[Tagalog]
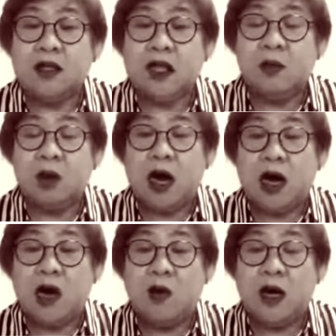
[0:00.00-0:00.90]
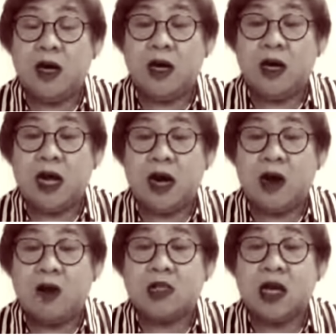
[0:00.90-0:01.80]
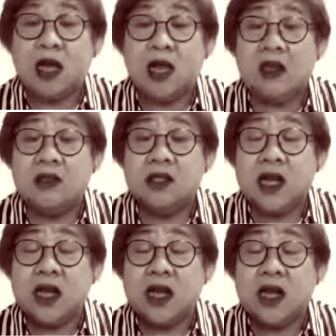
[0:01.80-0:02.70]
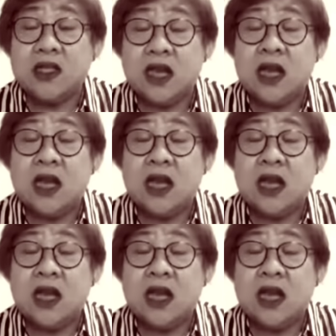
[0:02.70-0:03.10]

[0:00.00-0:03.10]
Hindi mo gagawin ang ginagawa sa KOJC,